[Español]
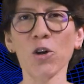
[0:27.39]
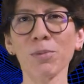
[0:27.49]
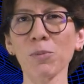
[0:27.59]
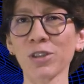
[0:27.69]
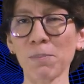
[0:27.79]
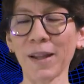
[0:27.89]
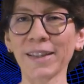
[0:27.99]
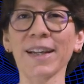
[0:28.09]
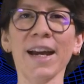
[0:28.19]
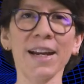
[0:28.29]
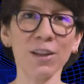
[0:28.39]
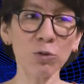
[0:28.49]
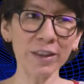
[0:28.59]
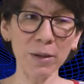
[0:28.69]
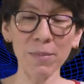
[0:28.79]
vamos a platicar de
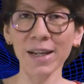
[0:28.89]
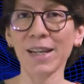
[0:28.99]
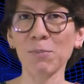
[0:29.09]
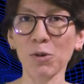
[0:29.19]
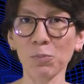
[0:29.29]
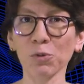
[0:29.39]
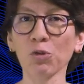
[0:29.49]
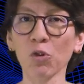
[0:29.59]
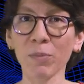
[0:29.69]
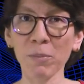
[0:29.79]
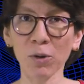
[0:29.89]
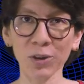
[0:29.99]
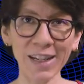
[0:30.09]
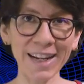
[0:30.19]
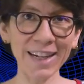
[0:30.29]
un tema que propuso un miembro
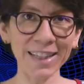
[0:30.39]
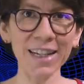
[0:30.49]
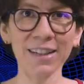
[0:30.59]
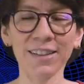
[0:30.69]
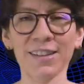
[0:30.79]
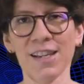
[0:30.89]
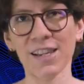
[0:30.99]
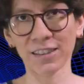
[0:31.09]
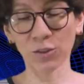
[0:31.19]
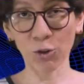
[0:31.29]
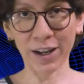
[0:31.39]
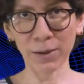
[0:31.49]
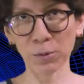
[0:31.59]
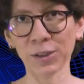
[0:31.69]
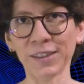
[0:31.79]
del canal,
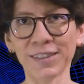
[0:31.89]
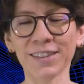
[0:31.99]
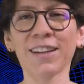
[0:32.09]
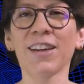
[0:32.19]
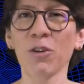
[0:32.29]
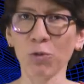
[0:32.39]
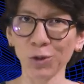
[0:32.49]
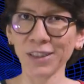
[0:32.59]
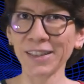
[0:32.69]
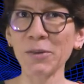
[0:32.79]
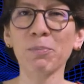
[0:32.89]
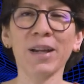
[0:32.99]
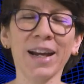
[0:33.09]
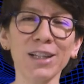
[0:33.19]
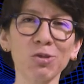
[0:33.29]
socavones. Únete
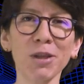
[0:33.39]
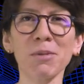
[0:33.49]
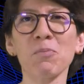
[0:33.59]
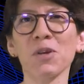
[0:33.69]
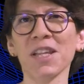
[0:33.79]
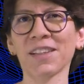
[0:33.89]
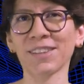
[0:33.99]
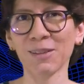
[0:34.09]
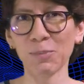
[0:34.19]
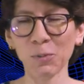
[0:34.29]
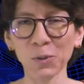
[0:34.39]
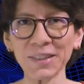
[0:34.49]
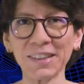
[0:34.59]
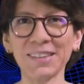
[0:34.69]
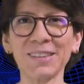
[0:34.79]
para que tú también puedas hacer
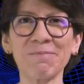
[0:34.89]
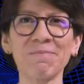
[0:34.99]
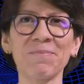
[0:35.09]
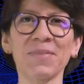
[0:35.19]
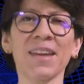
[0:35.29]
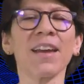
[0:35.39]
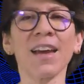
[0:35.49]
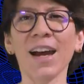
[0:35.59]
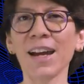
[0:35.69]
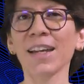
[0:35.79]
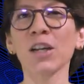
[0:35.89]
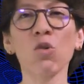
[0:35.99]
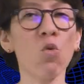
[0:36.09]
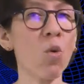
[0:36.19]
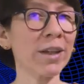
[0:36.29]
propuestas. Hay
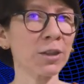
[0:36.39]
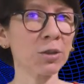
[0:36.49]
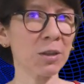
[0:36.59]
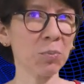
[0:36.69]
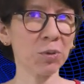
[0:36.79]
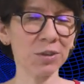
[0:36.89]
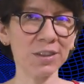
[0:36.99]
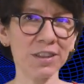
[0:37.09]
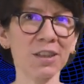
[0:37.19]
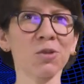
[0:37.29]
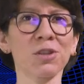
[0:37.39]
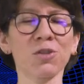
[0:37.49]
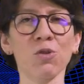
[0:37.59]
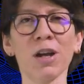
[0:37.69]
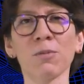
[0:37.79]
cuatro tipos distintos de
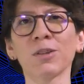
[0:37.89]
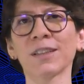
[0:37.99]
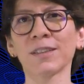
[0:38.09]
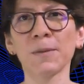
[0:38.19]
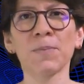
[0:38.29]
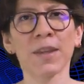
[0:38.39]
socavones.